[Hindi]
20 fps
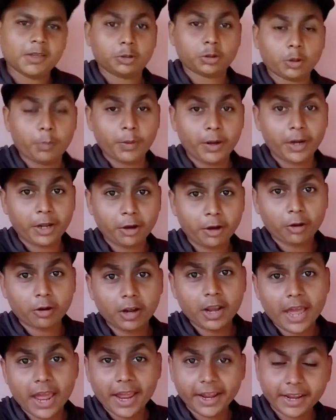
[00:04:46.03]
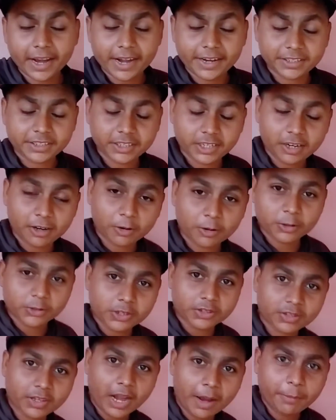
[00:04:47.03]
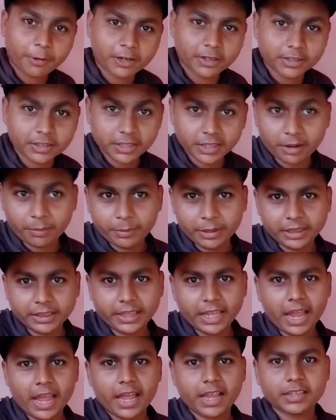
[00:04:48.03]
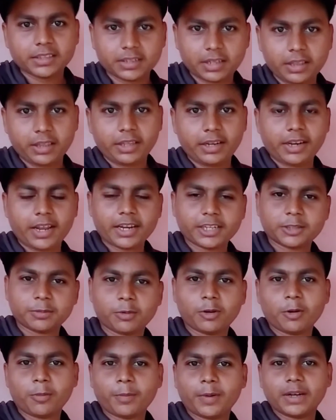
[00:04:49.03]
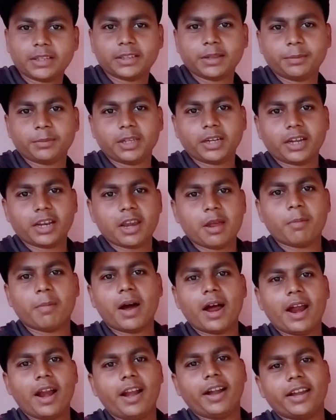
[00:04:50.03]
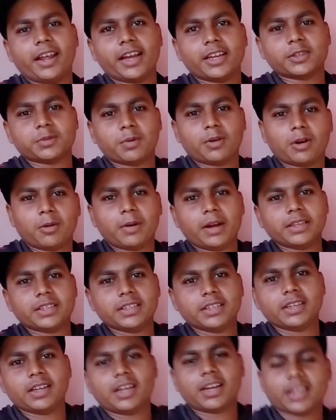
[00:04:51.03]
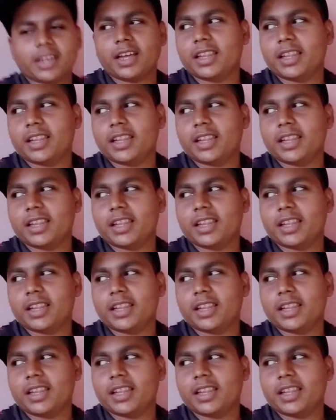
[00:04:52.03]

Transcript: आप लोग वीडियो को लाइक एंड चैनल को सब्सक्राइब कर दीजिएगा मिलते हैं जल्दी नेक्स्ट ब्लॉग पर तब तक के लिए बाय थैंक्स फॉर वॉचिंग और यहाँ